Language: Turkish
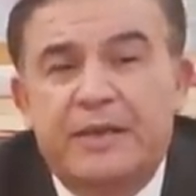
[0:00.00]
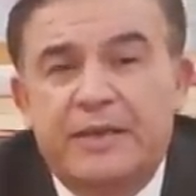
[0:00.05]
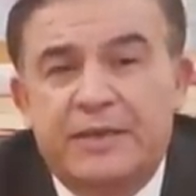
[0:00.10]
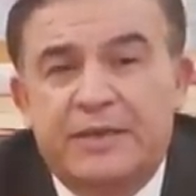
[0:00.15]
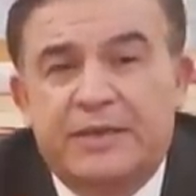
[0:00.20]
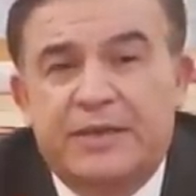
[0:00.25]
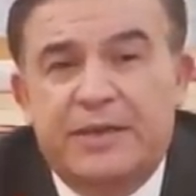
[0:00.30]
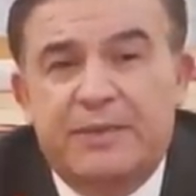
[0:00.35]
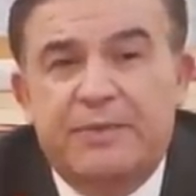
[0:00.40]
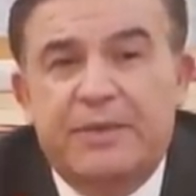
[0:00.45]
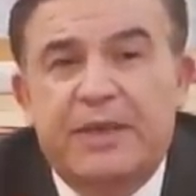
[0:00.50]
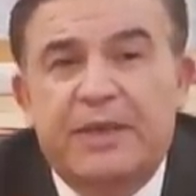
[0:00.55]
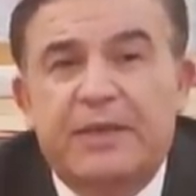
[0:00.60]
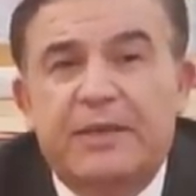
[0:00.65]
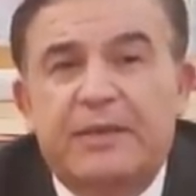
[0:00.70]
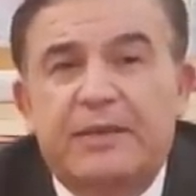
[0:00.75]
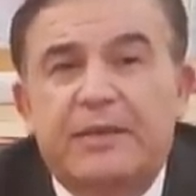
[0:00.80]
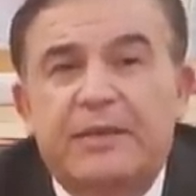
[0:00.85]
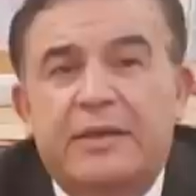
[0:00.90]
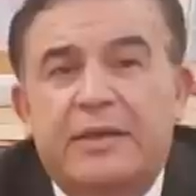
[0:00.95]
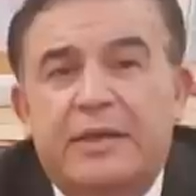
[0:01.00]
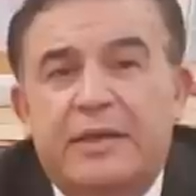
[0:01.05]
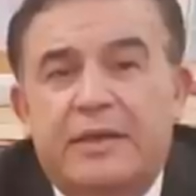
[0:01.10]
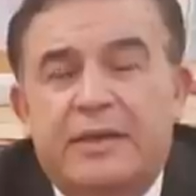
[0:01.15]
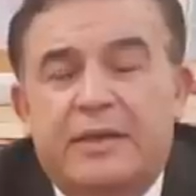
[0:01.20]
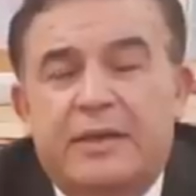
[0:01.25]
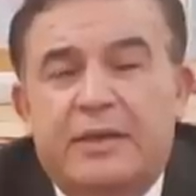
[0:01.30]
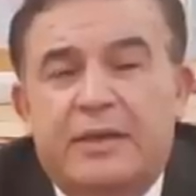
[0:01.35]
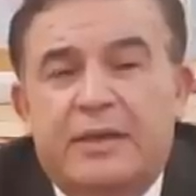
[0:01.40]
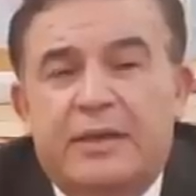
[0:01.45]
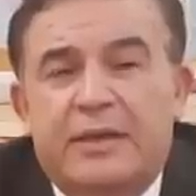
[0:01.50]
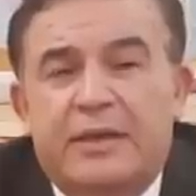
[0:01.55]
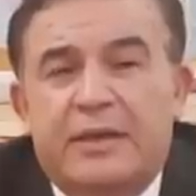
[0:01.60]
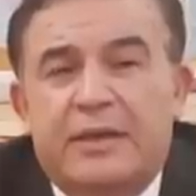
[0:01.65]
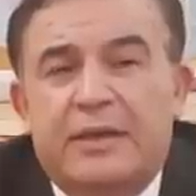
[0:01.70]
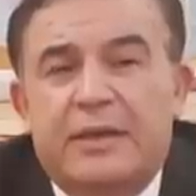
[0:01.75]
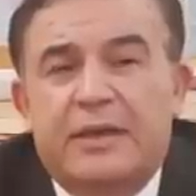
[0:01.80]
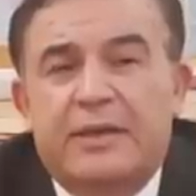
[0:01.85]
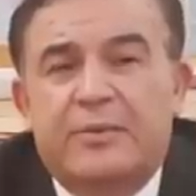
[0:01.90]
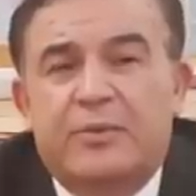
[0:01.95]
Şimdi
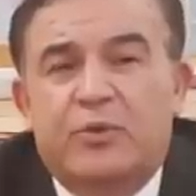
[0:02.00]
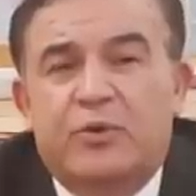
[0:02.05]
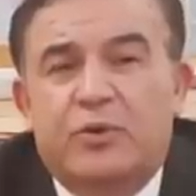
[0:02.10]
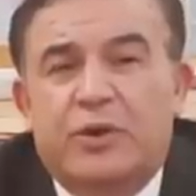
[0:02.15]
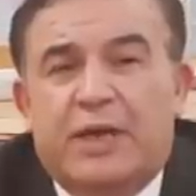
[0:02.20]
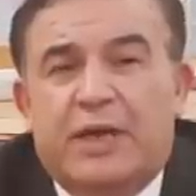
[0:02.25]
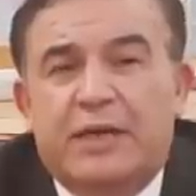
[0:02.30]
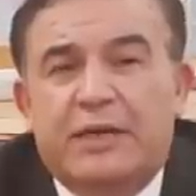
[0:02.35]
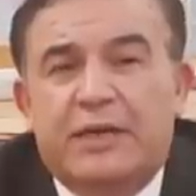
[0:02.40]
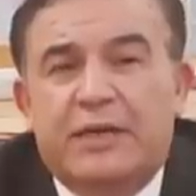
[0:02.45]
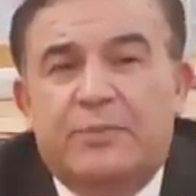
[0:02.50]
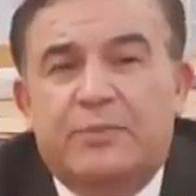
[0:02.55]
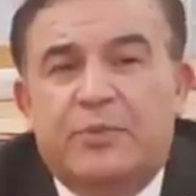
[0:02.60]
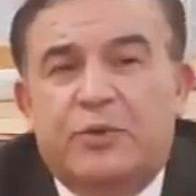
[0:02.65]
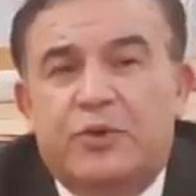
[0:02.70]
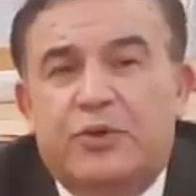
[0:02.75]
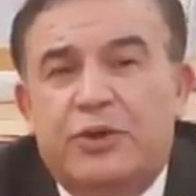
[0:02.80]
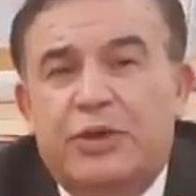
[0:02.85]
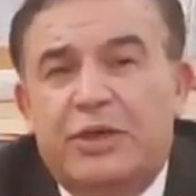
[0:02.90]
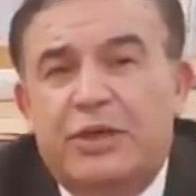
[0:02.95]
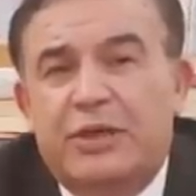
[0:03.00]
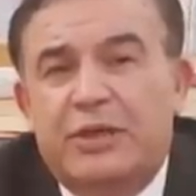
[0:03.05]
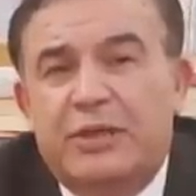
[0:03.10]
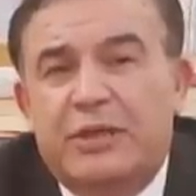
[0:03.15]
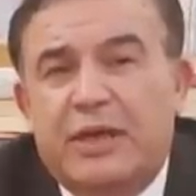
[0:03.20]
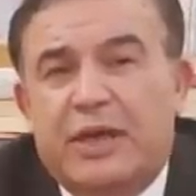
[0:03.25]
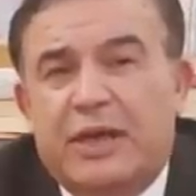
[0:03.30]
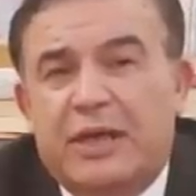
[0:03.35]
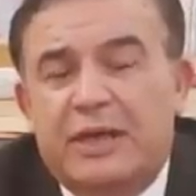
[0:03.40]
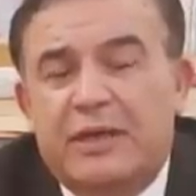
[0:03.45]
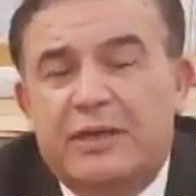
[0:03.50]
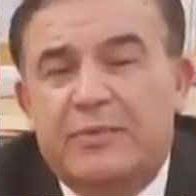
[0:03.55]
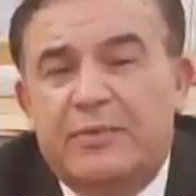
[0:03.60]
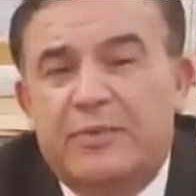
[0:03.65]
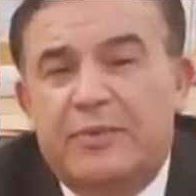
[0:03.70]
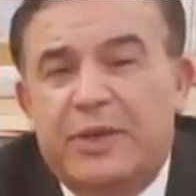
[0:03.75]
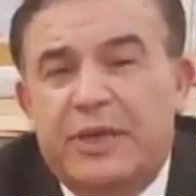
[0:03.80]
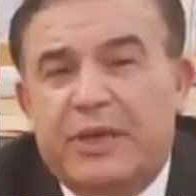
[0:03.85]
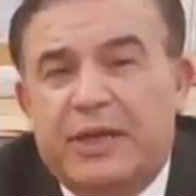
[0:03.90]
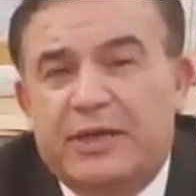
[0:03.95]
e, buradaki Putin'in
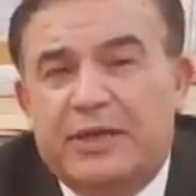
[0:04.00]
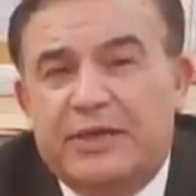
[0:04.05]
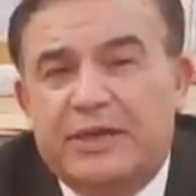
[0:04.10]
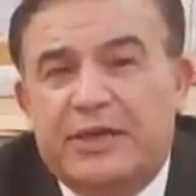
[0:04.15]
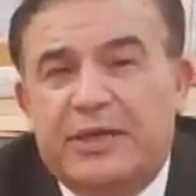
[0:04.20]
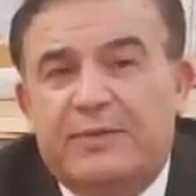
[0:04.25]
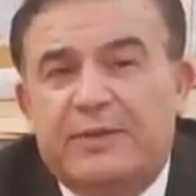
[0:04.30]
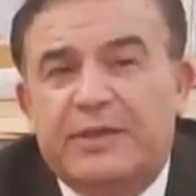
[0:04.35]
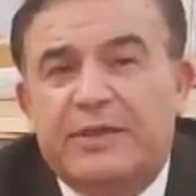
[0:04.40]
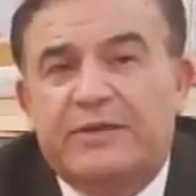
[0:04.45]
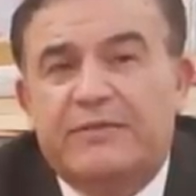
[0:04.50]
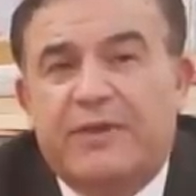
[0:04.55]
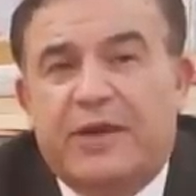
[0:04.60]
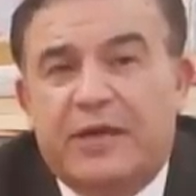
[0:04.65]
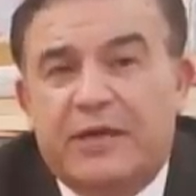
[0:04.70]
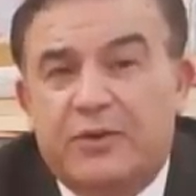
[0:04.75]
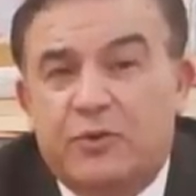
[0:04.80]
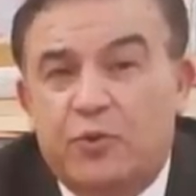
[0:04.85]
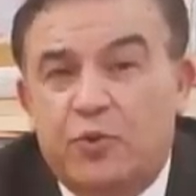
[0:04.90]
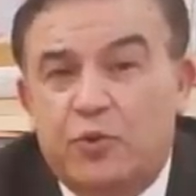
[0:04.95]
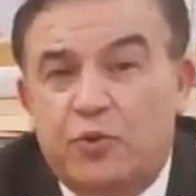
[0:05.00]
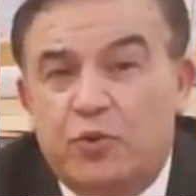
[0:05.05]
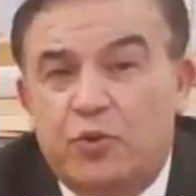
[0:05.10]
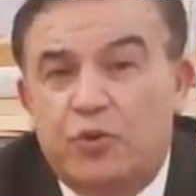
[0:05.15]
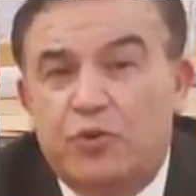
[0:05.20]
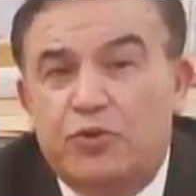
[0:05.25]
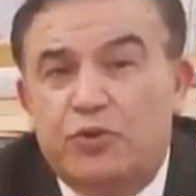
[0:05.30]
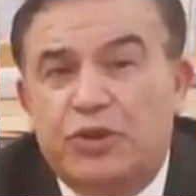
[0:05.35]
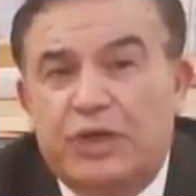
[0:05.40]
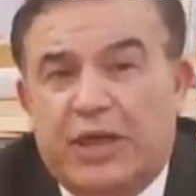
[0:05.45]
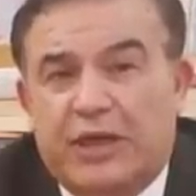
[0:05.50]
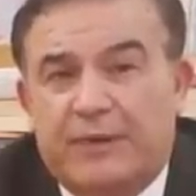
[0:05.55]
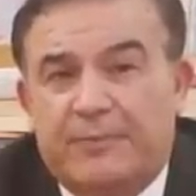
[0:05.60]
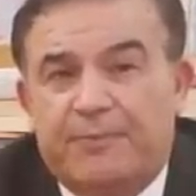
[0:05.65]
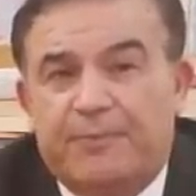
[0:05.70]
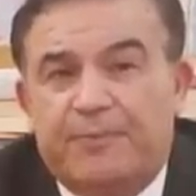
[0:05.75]
bir açıklaması vardı uzunca.